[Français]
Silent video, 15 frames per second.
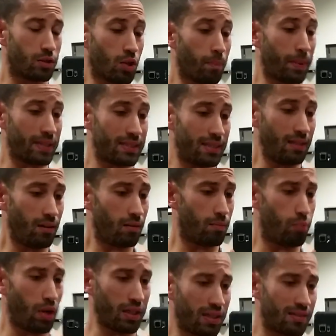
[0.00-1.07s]
s'en passer
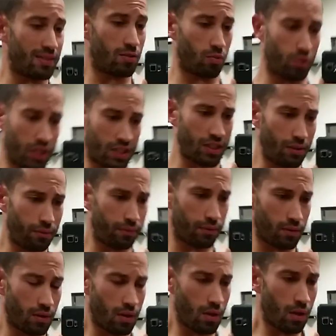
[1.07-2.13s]
pour atteindre ses objectifs.